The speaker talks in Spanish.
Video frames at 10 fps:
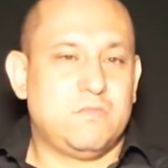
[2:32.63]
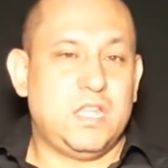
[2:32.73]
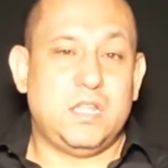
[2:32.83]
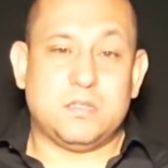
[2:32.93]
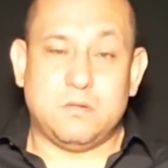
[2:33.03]

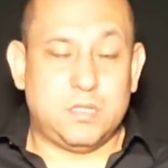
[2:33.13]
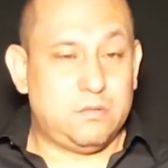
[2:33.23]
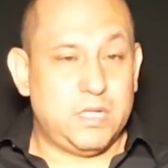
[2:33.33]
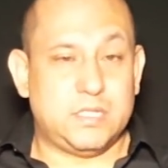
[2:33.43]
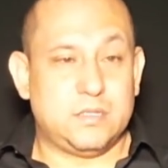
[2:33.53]
Diles
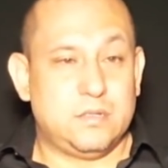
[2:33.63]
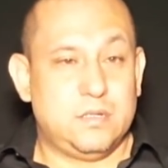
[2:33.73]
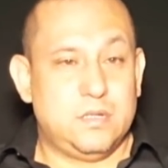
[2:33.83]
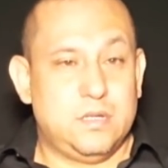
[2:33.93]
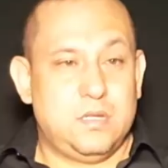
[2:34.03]
cuánto es.
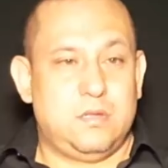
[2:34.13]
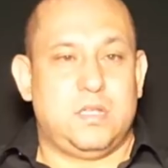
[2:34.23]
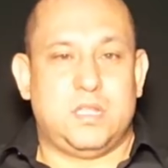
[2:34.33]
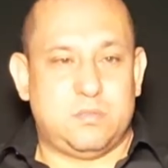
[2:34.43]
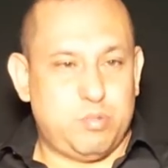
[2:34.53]

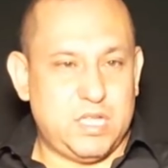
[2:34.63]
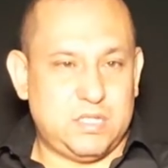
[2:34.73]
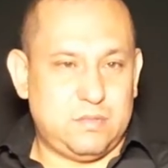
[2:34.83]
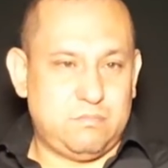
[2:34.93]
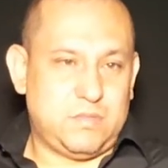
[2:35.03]
Y
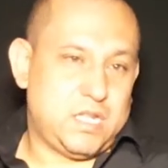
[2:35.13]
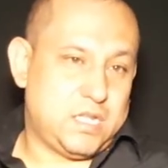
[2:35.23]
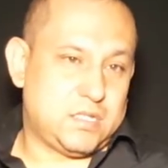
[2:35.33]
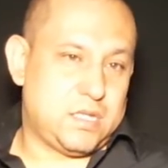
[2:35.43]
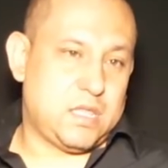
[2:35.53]
después
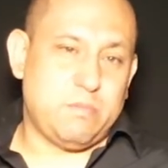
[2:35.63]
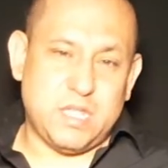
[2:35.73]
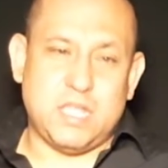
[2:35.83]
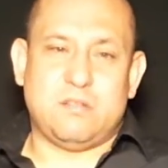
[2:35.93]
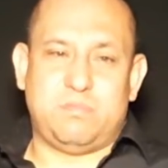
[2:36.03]
diles,
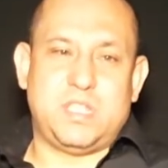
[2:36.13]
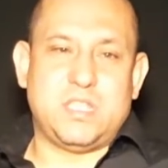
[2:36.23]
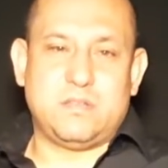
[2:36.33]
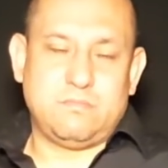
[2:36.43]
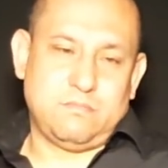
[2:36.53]
también quiero piña.